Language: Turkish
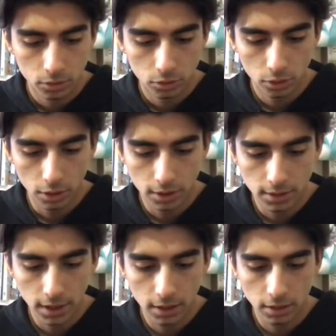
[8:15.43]
Şöyle
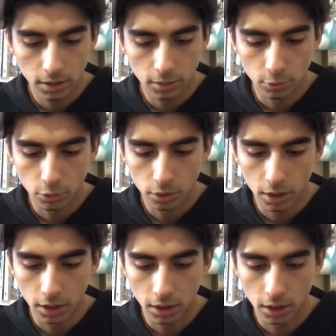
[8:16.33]
saldıralım
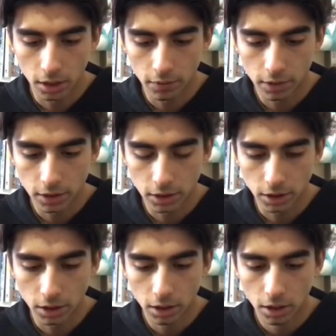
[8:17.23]
şuralardan
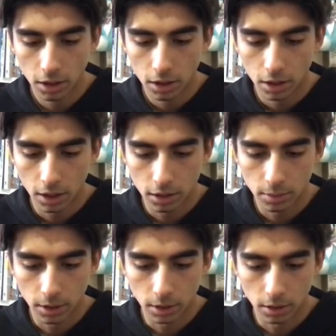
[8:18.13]
yavaşça. Hadi
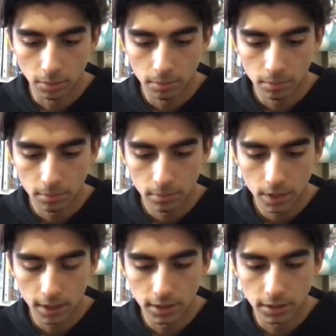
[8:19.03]
bakalım.
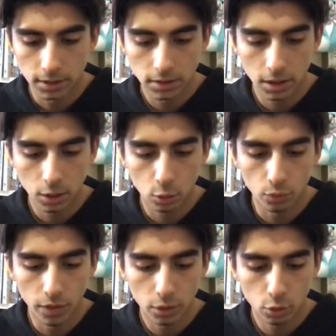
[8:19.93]
Hadi sizlere
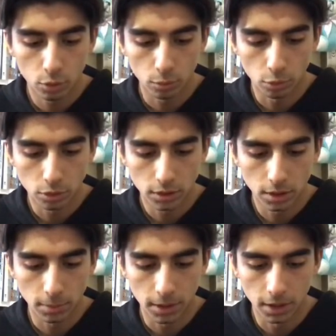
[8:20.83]
güveniyorum
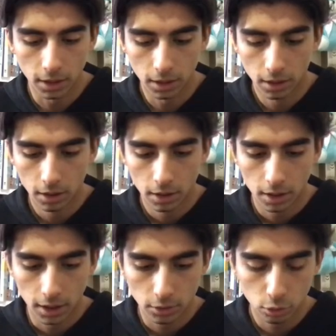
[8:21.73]
dostlarım hadi.
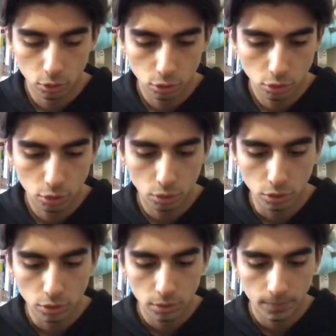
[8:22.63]
Hadi
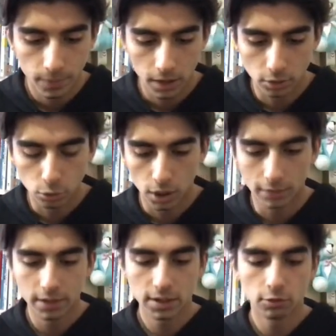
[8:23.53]
39. Hadi şu
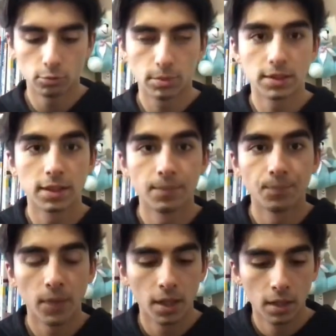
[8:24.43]
hava savunması.
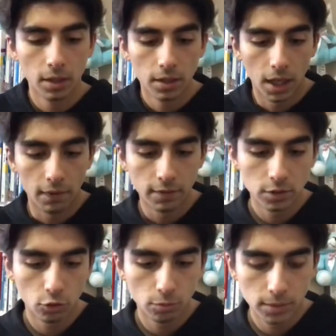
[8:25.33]
Hava
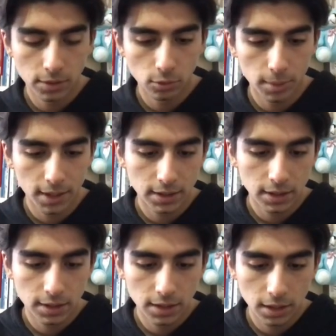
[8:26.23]
savunması
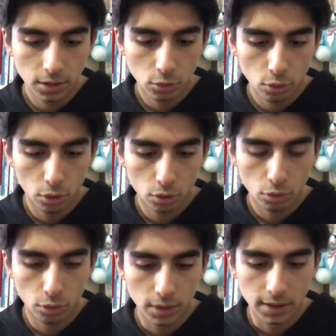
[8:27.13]
birazcık sıkıntı şu okçu
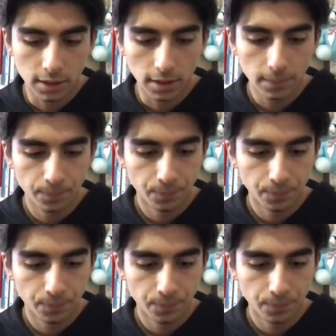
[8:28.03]
kulesiyle.